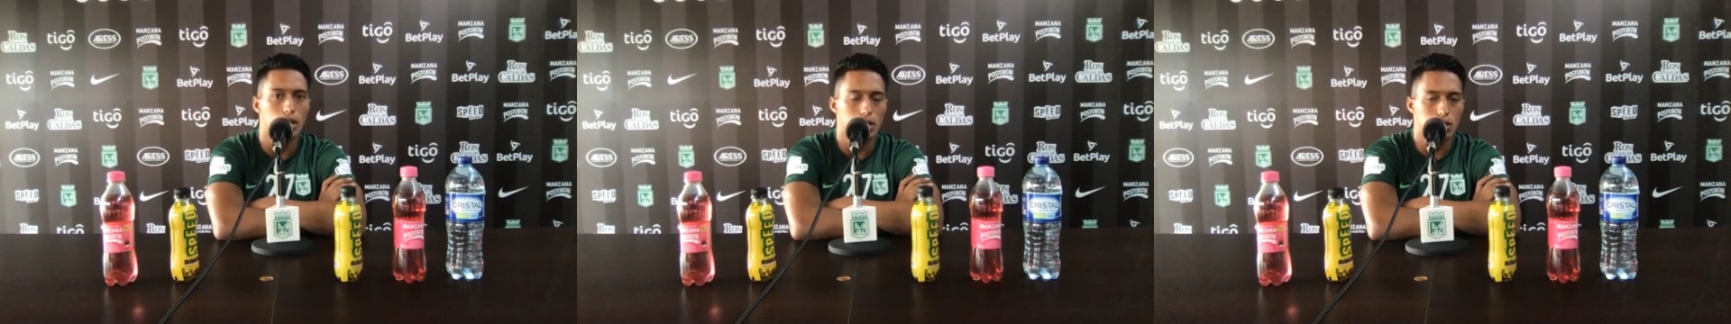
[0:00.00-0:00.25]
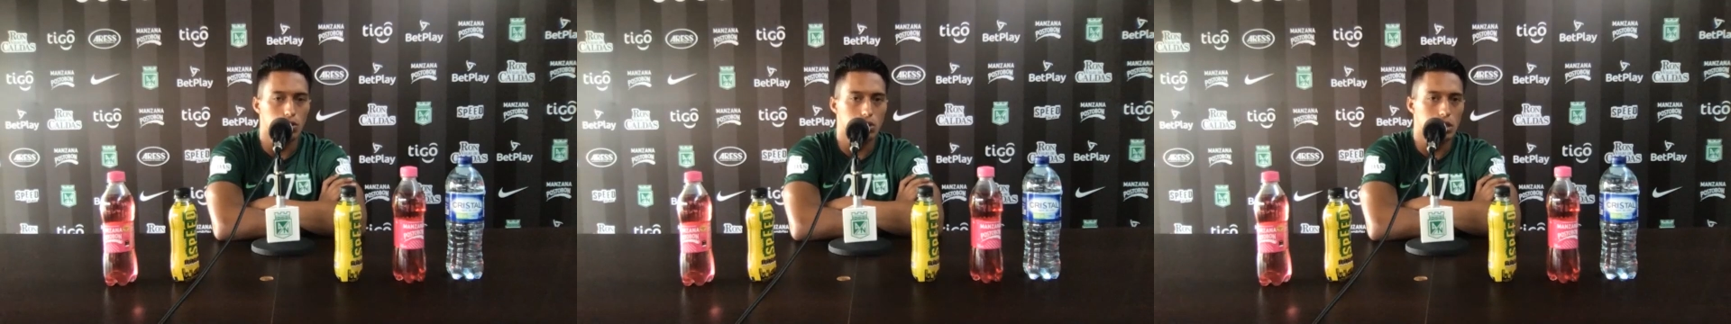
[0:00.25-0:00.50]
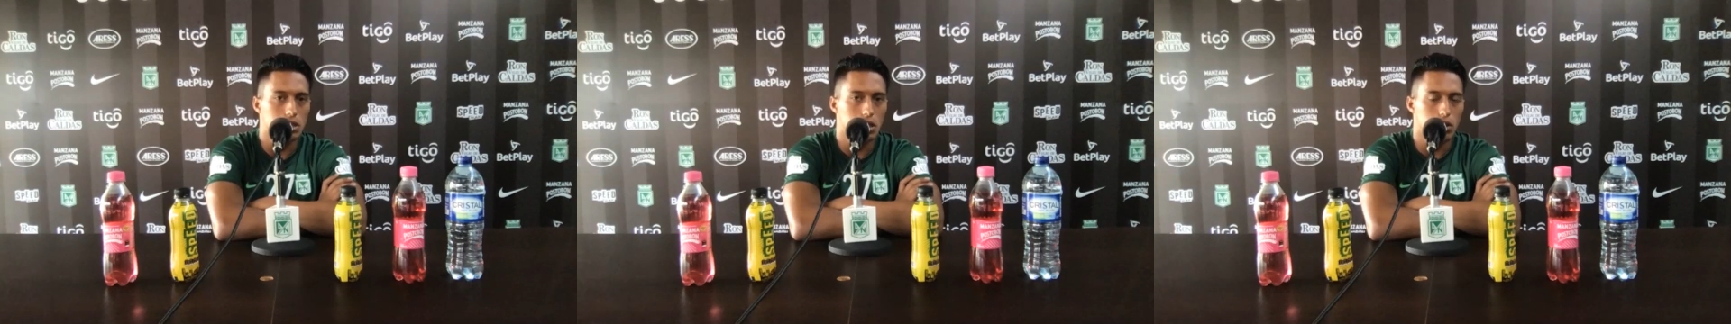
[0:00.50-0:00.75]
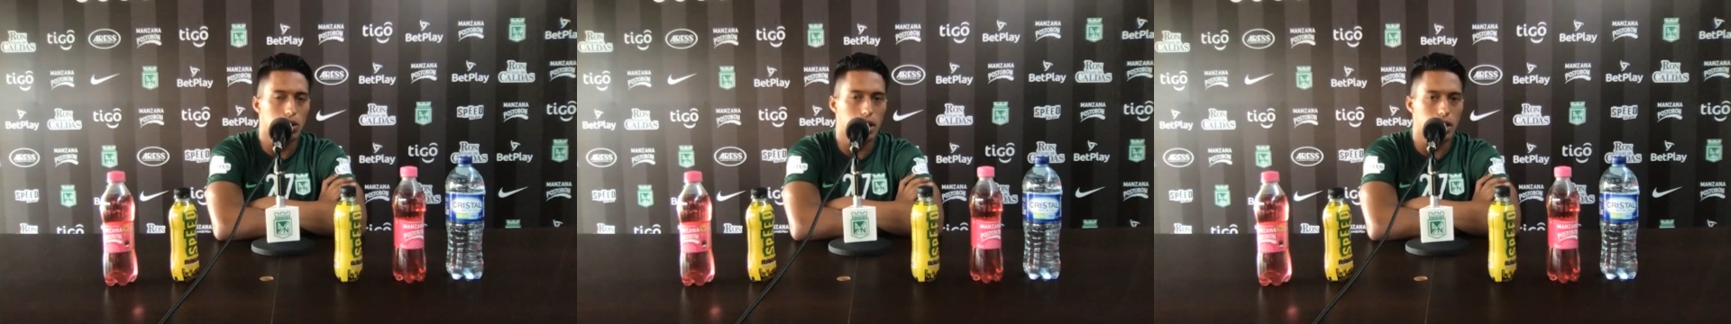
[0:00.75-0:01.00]
Entonces creo
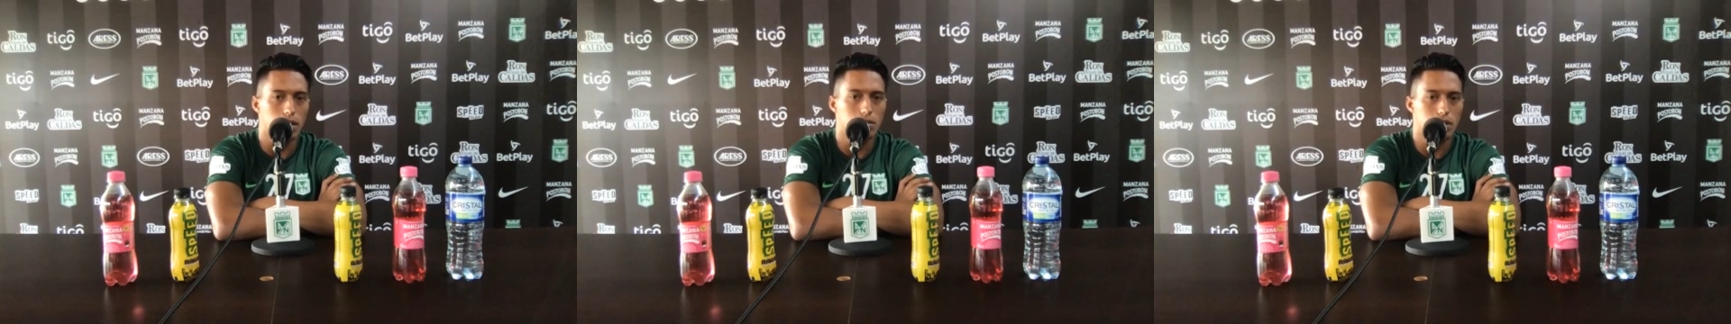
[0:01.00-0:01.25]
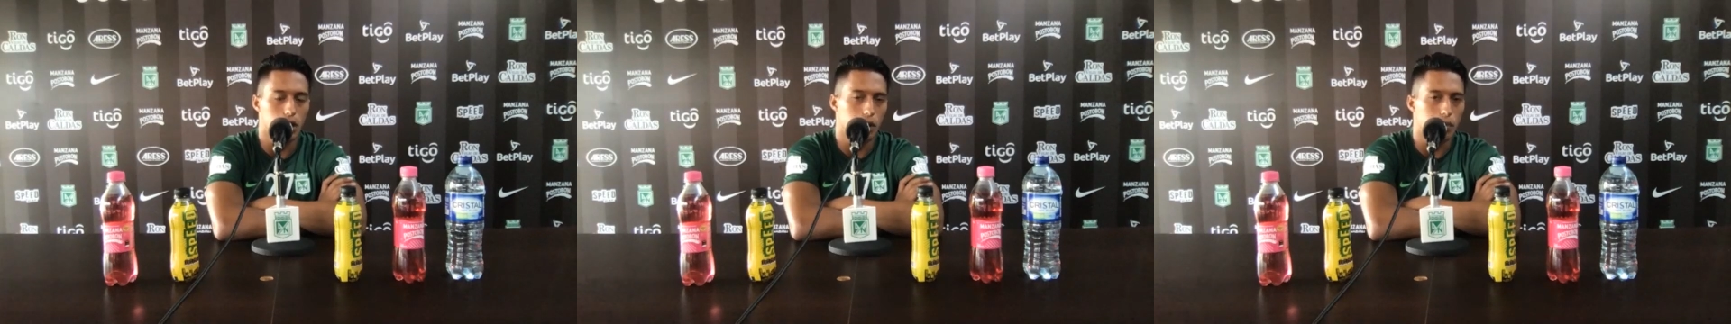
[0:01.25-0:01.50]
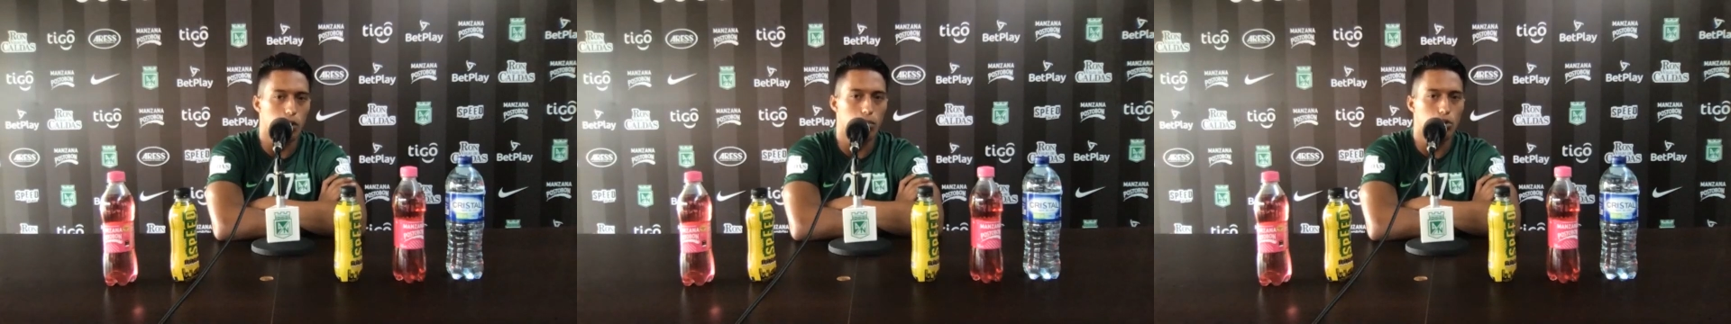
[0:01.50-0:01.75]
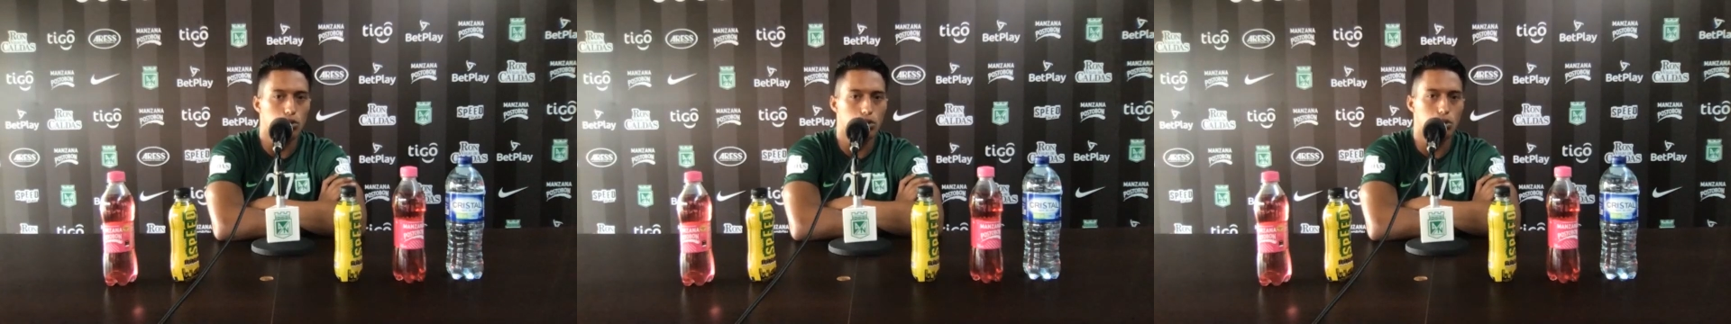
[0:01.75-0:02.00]
que sirvió
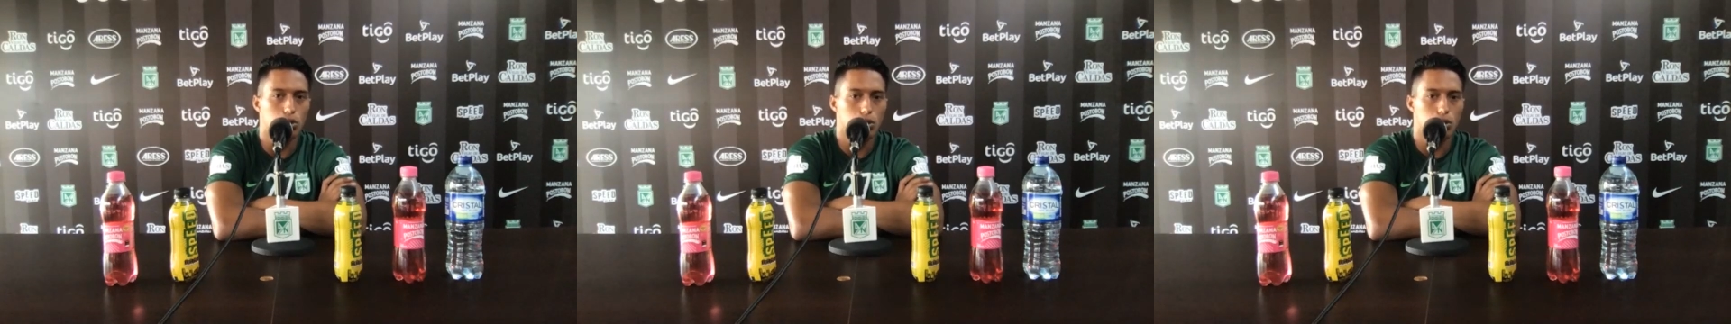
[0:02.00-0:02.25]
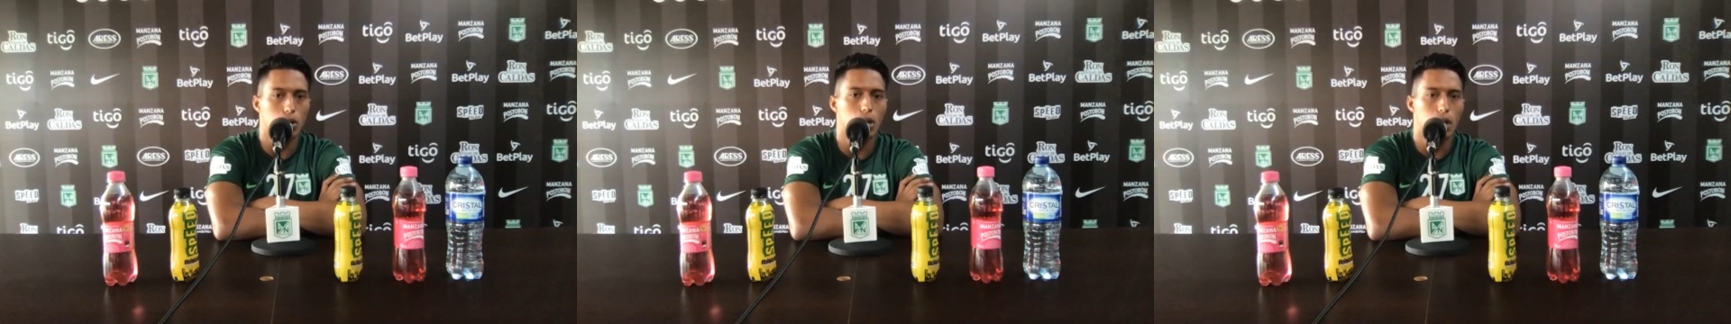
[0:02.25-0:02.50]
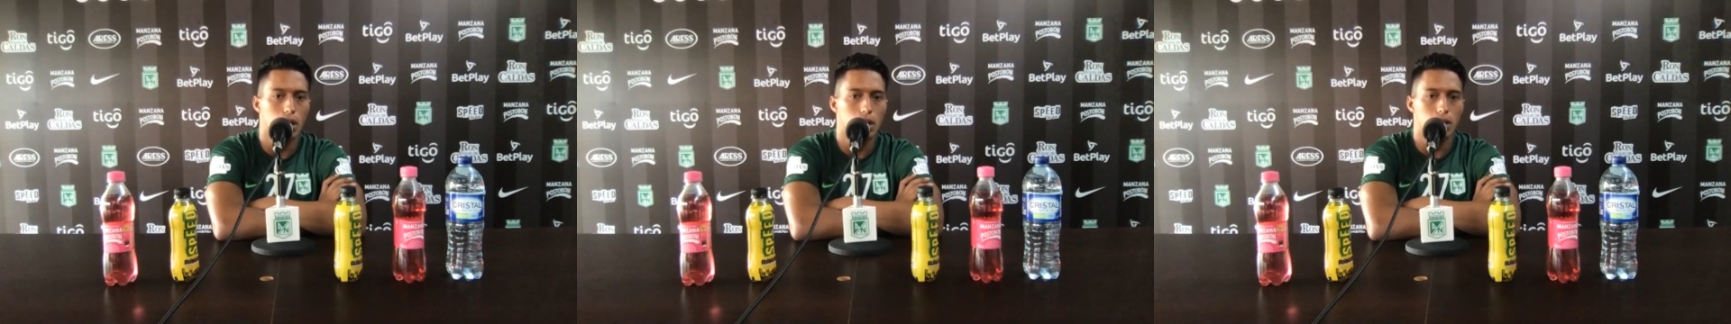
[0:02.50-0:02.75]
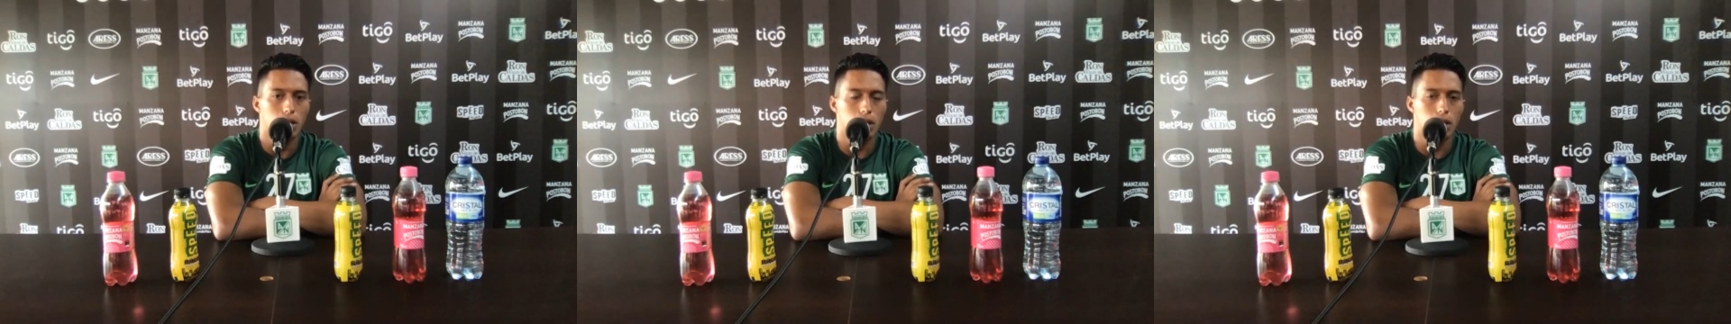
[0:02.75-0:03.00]
mucho
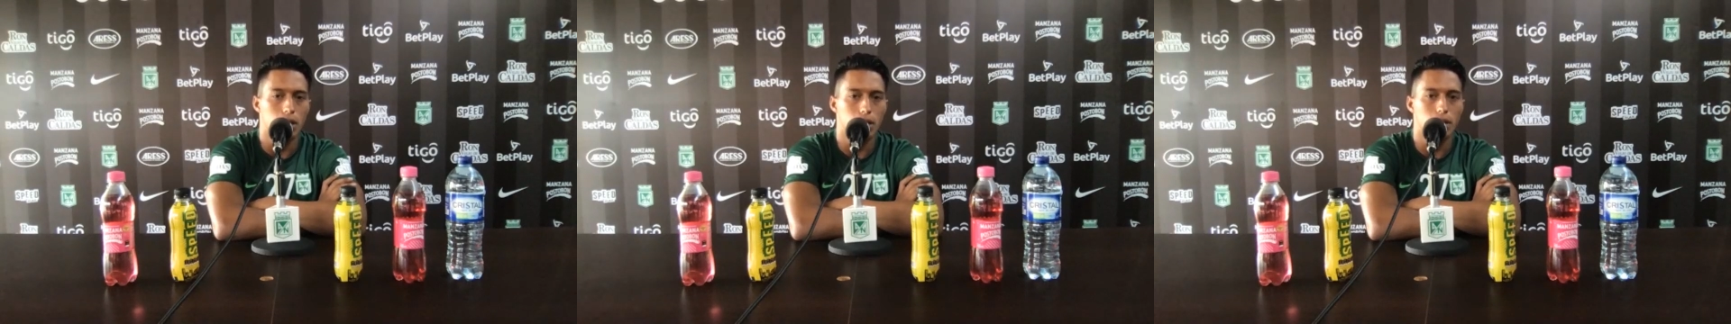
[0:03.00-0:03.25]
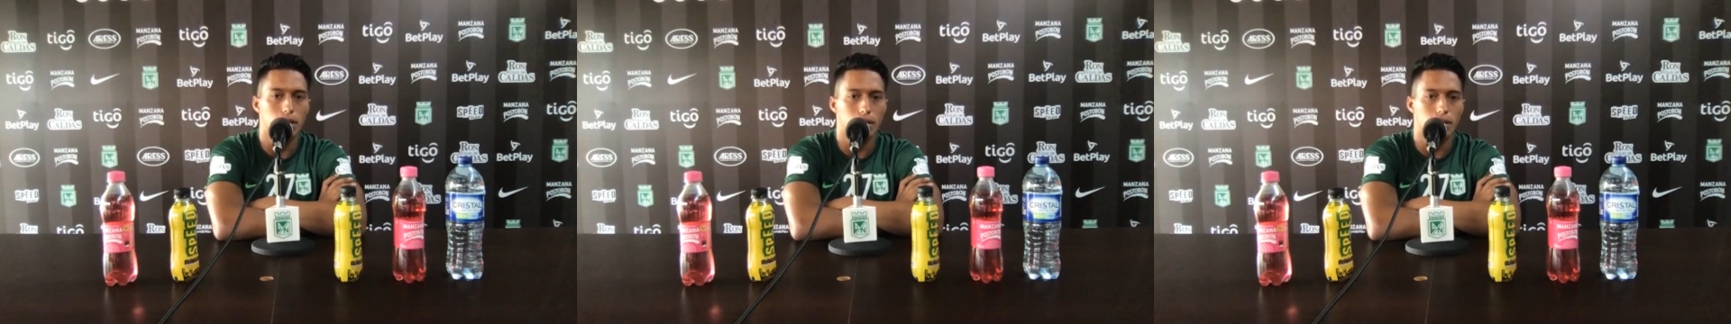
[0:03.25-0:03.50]
y,